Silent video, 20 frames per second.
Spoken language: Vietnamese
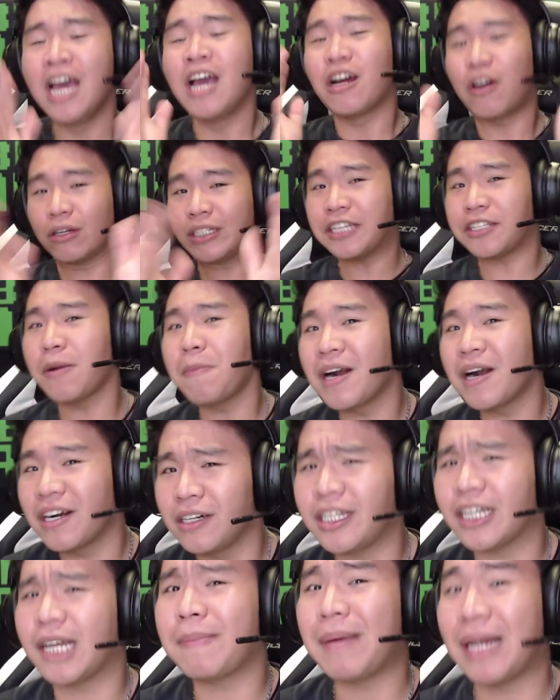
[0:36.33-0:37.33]
Còn thấy tốt hơn nữa
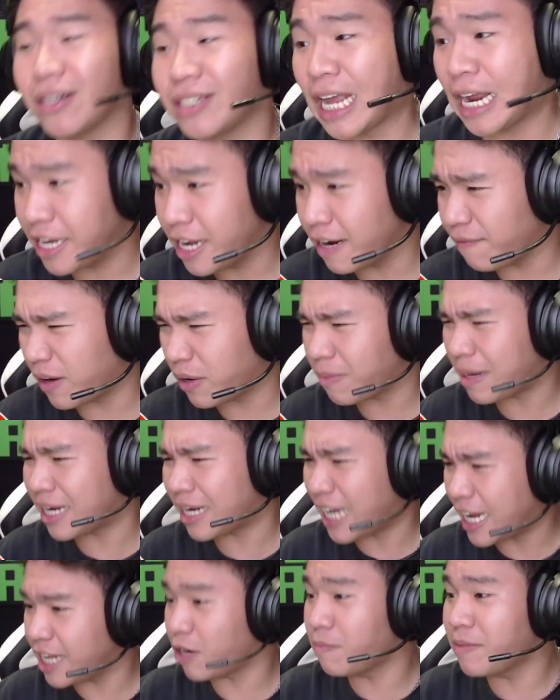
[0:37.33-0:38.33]
thì các bạn có thể nhấn vào nút đăng
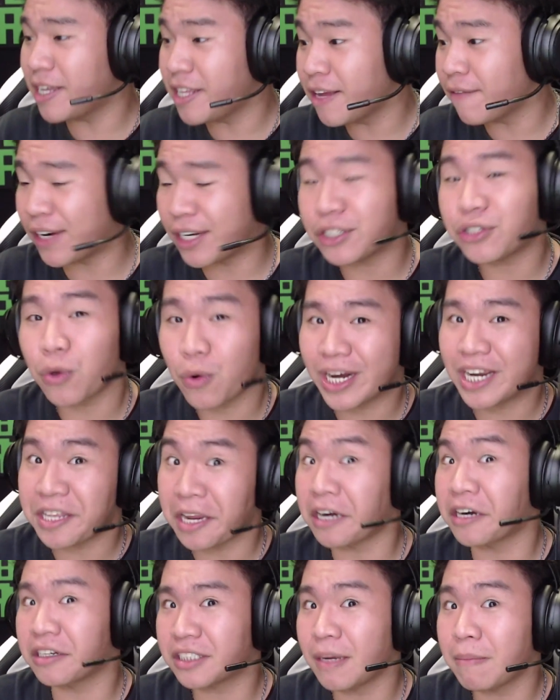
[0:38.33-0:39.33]
ký cũng như nhấn vào cái chuông để
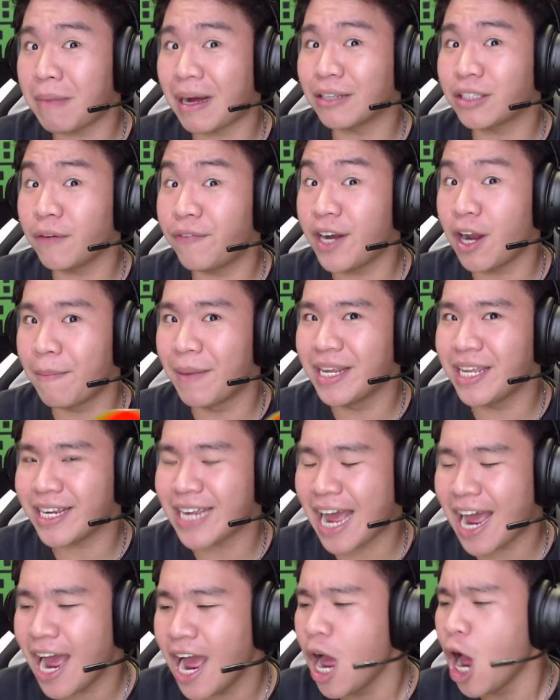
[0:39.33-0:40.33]
nhận được thông báo từ video mới nhất nha.